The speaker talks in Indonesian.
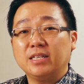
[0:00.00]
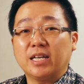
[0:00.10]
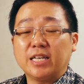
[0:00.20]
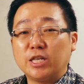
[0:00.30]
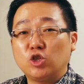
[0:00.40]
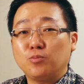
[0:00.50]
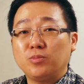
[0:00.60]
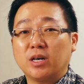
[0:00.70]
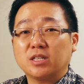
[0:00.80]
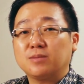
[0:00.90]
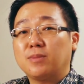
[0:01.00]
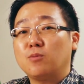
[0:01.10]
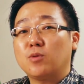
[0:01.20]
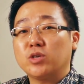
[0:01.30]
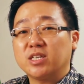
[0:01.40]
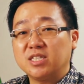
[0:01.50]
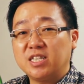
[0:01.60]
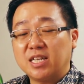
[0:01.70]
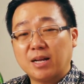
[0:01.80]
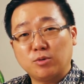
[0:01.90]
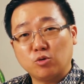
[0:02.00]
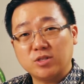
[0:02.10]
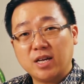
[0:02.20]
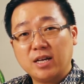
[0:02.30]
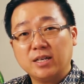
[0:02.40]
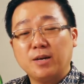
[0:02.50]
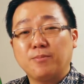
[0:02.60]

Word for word: dari hidup yang semau-maunya sendiri dalam dosa